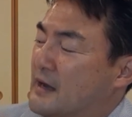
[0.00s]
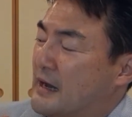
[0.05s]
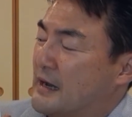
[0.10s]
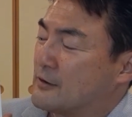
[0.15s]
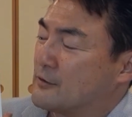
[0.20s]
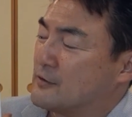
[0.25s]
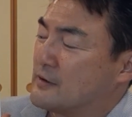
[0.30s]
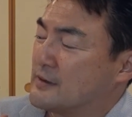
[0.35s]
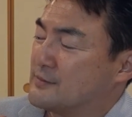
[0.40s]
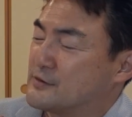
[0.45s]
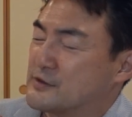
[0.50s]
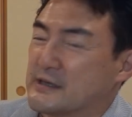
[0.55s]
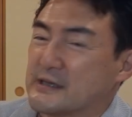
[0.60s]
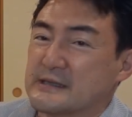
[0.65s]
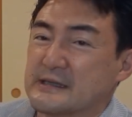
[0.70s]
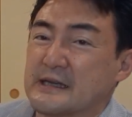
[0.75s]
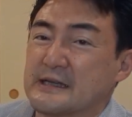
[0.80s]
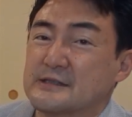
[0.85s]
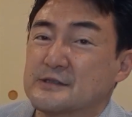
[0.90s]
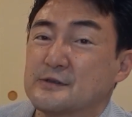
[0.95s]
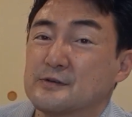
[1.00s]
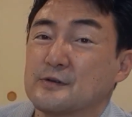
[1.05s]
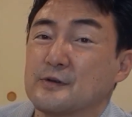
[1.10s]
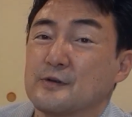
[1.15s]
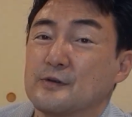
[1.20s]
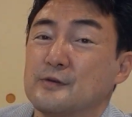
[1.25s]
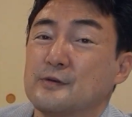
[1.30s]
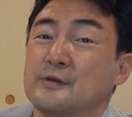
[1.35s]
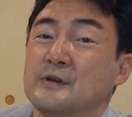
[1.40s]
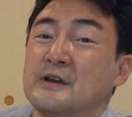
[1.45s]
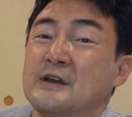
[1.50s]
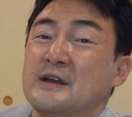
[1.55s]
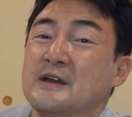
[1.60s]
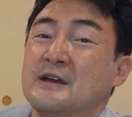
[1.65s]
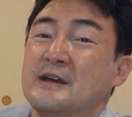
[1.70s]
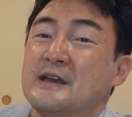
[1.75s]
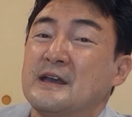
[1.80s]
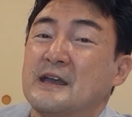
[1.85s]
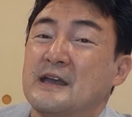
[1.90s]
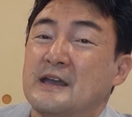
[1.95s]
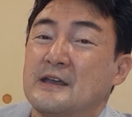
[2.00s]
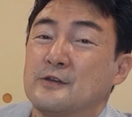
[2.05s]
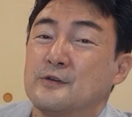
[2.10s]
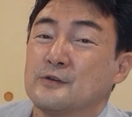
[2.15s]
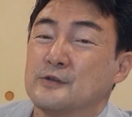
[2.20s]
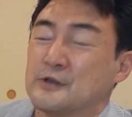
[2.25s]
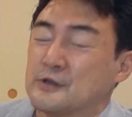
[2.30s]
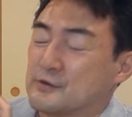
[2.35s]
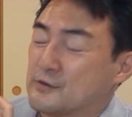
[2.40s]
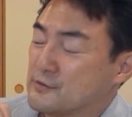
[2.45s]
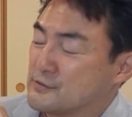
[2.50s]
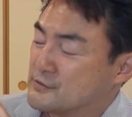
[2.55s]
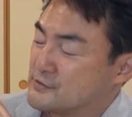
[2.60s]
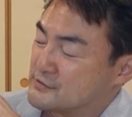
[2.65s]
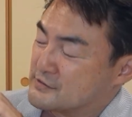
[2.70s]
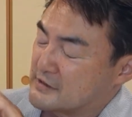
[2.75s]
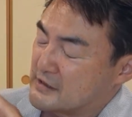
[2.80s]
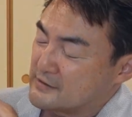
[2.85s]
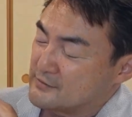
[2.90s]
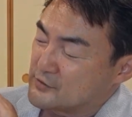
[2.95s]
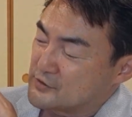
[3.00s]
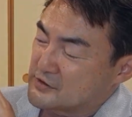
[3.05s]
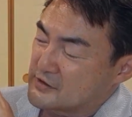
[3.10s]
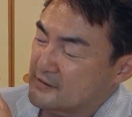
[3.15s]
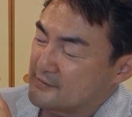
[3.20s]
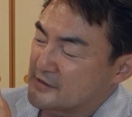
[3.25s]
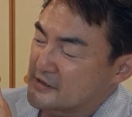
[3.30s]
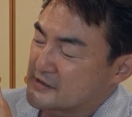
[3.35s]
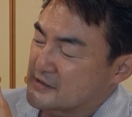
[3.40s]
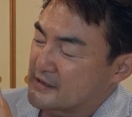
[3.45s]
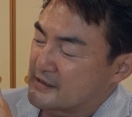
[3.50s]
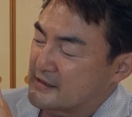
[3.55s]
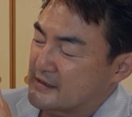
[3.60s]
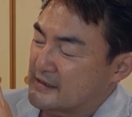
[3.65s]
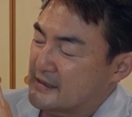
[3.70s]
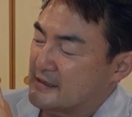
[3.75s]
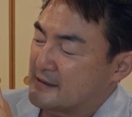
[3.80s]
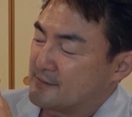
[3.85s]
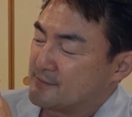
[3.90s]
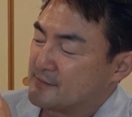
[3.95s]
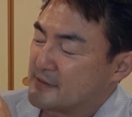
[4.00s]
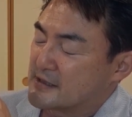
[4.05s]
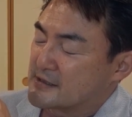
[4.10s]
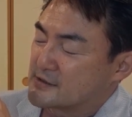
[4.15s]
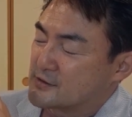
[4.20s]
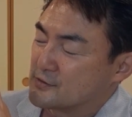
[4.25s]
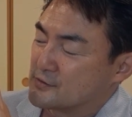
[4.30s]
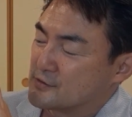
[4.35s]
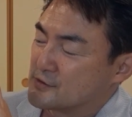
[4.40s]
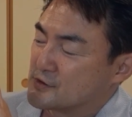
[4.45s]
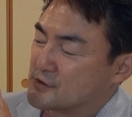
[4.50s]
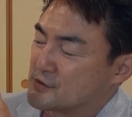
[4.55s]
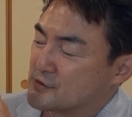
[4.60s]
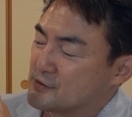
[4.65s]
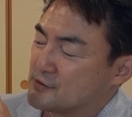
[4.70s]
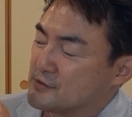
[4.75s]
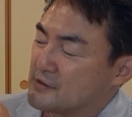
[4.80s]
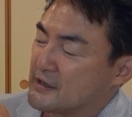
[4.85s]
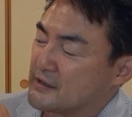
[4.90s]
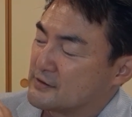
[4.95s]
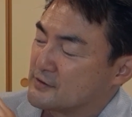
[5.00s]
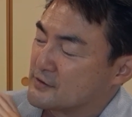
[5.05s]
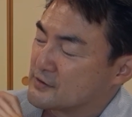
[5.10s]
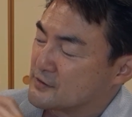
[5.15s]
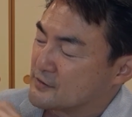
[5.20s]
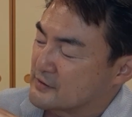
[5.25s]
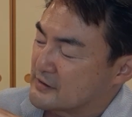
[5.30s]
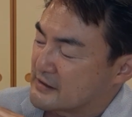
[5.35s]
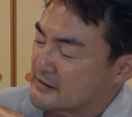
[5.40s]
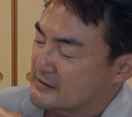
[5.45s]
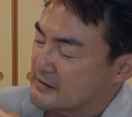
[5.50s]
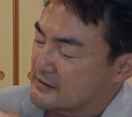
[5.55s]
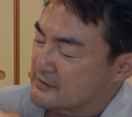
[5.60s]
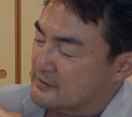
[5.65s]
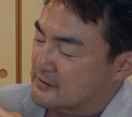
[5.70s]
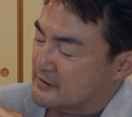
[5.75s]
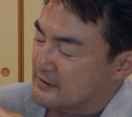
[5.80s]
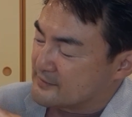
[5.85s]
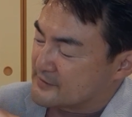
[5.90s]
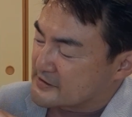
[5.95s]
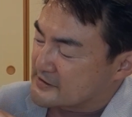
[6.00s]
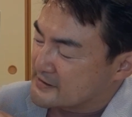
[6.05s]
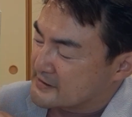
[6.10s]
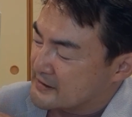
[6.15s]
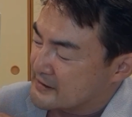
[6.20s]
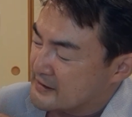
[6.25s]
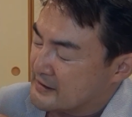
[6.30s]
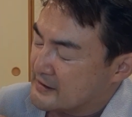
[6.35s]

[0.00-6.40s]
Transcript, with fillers: アロハブラザースという、えユニットを組んだりもしてましたから、まあ、その周辺の人だったと言えます。